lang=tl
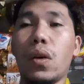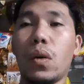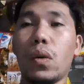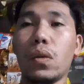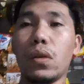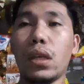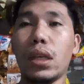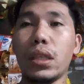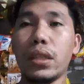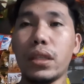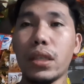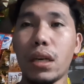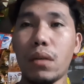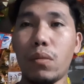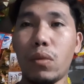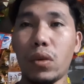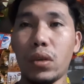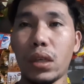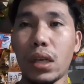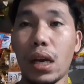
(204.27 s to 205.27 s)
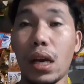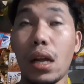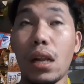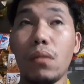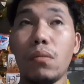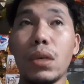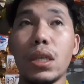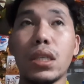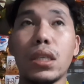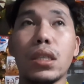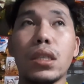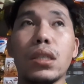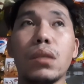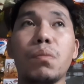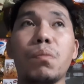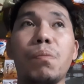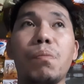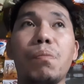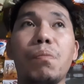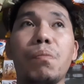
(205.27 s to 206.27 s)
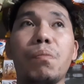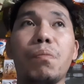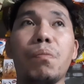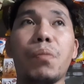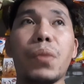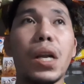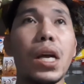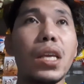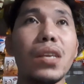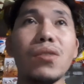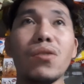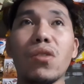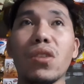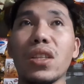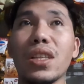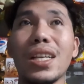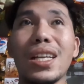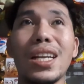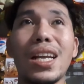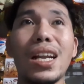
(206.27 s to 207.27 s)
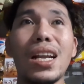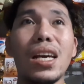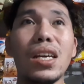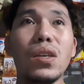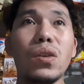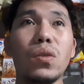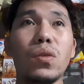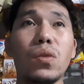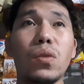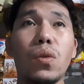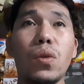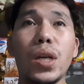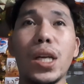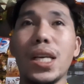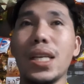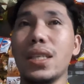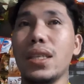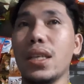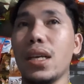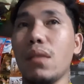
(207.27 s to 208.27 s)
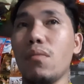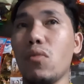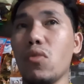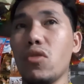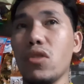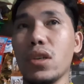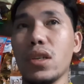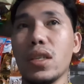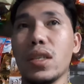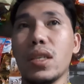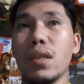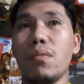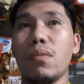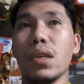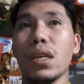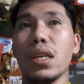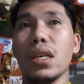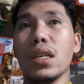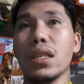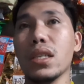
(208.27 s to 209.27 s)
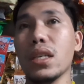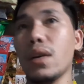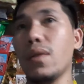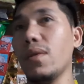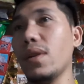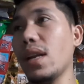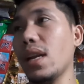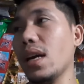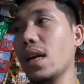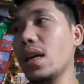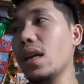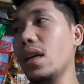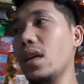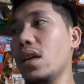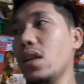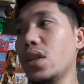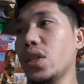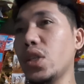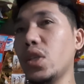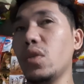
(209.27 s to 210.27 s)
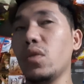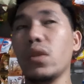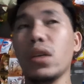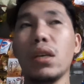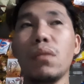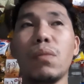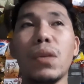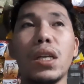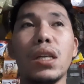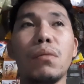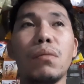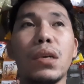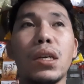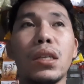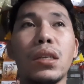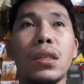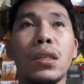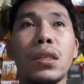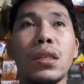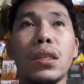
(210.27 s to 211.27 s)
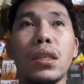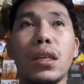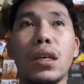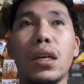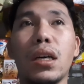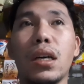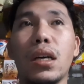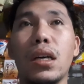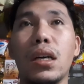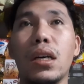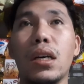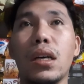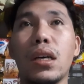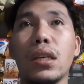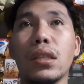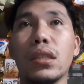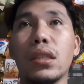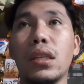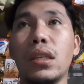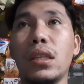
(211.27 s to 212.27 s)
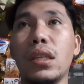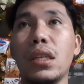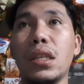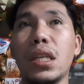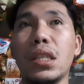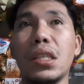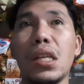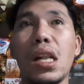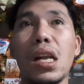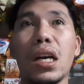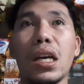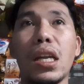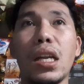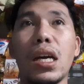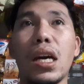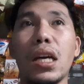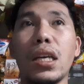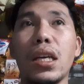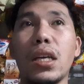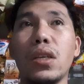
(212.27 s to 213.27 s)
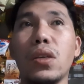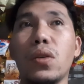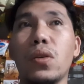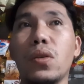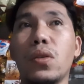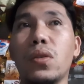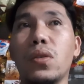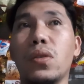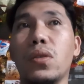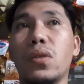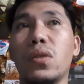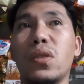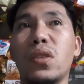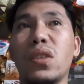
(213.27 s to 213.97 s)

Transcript: online sabong dahil mas priority nila yung online sabong kaysa maging asawa nila. Yung iba naman at uh, hindi na nila kinaya yung